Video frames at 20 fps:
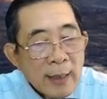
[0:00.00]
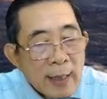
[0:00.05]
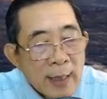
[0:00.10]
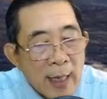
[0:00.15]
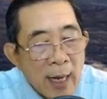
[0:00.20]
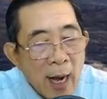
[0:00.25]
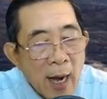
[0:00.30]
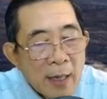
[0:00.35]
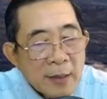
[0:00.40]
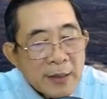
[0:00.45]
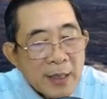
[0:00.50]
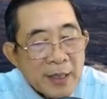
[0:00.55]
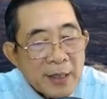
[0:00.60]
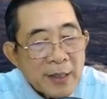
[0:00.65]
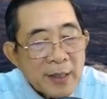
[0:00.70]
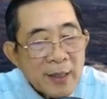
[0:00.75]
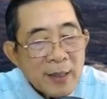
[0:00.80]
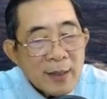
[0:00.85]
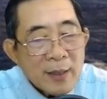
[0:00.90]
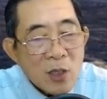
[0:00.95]
Hơn
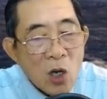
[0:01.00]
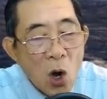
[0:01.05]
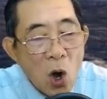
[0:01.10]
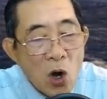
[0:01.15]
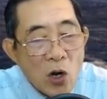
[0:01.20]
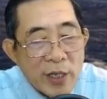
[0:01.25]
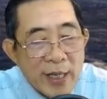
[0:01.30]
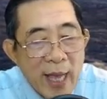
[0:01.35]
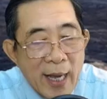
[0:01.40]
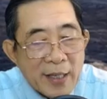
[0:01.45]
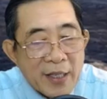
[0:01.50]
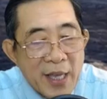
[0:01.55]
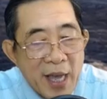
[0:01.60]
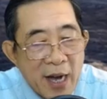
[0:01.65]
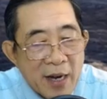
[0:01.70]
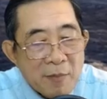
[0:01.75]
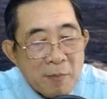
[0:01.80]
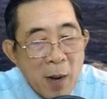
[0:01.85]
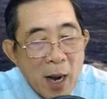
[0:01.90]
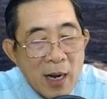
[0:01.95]
nữa, còn nhắc
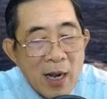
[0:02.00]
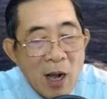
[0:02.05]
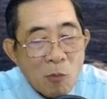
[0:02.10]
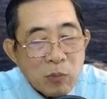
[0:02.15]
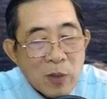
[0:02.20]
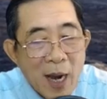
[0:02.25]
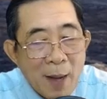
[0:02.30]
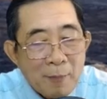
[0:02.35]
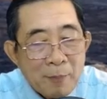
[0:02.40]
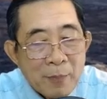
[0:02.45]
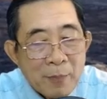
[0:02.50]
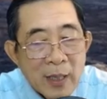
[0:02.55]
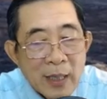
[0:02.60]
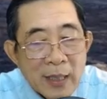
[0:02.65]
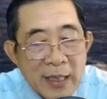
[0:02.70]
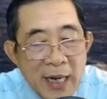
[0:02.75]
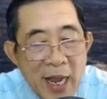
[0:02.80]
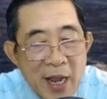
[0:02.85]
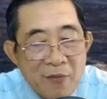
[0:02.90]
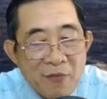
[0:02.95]
nhở Mẫn Ngọc Lâm
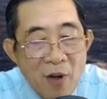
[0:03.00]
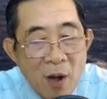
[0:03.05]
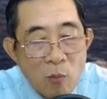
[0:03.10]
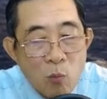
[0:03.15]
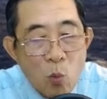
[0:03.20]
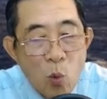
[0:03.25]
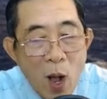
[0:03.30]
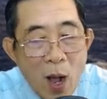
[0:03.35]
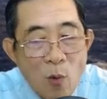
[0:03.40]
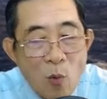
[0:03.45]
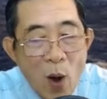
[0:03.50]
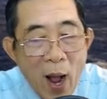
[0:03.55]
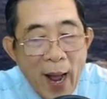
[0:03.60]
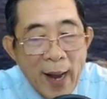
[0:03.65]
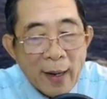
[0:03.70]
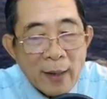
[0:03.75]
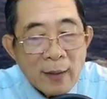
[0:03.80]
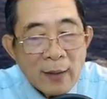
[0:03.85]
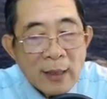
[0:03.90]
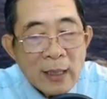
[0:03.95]
đề phòng hỏa
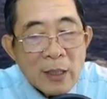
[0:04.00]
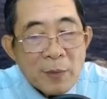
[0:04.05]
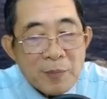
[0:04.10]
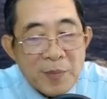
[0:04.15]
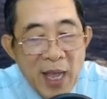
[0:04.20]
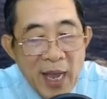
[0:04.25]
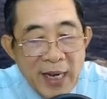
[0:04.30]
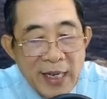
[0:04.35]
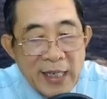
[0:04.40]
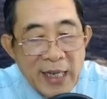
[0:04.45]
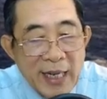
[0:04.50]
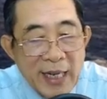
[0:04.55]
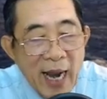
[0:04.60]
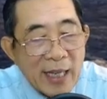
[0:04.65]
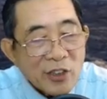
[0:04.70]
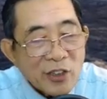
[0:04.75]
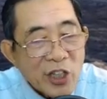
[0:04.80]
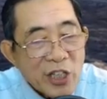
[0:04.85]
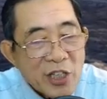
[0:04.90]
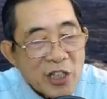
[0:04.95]
hoạn, vậy là đã
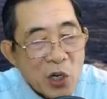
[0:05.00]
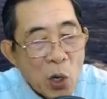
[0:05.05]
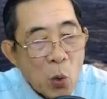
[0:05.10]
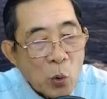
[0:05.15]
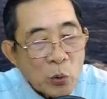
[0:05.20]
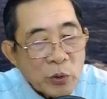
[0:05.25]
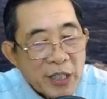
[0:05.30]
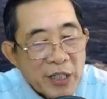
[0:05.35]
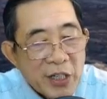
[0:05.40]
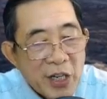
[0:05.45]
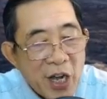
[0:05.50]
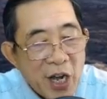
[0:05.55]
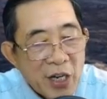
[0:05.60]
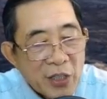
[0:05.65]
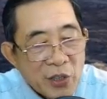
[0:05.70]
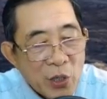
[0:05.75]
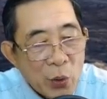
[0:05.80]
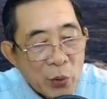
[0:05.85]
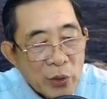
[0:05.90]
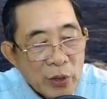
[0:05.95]
tiết lộ thiên cơ
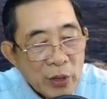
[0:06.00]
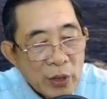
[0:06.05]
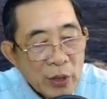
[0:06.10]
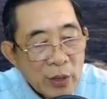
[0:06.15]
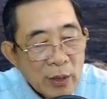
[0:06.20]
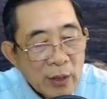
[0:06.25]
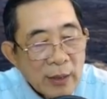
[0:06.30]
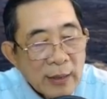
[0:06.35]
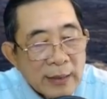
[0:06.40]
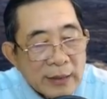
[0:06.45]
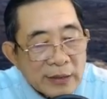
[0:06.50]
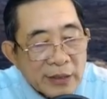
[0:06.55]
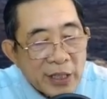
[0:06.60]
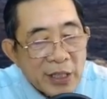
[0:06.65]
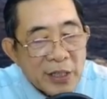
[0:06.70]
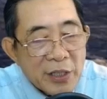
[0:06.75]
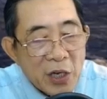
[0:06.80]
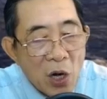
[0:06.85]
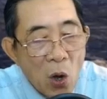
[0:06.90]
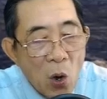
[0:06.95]
rồi. Tiết
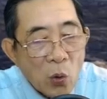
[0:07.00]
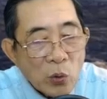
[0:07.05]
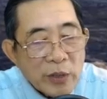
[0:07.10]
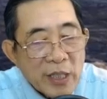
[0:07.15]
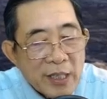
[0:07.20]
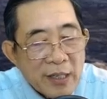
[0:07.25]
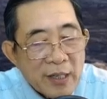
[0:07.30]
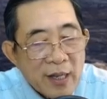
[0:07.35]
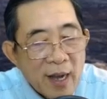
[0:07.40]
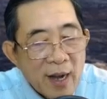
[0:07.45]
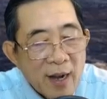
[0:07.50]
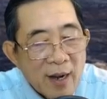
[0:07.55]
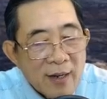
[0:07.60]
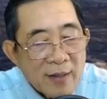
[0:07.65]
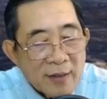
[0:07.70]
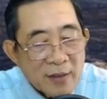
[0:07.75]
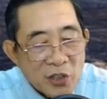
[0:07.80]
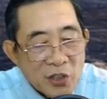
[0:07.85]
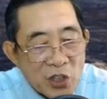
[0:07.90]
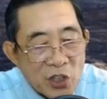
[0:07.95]
lộ thiên cơ
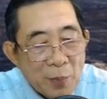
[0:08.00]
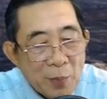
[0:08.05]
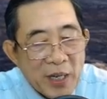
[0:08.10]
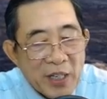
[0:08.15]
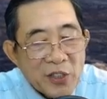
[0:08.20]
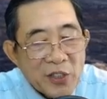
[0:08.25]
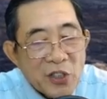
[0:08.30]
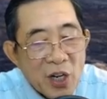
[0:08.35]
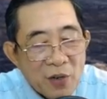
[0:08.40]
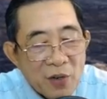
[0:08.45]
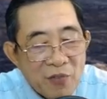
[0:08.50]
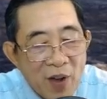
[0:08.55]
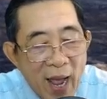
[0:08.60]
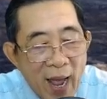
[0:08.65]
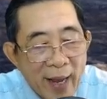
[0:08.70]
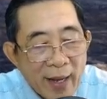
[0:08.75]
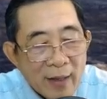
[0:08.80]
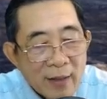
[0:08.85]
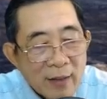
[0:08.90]
sẽ bị trừng phạt.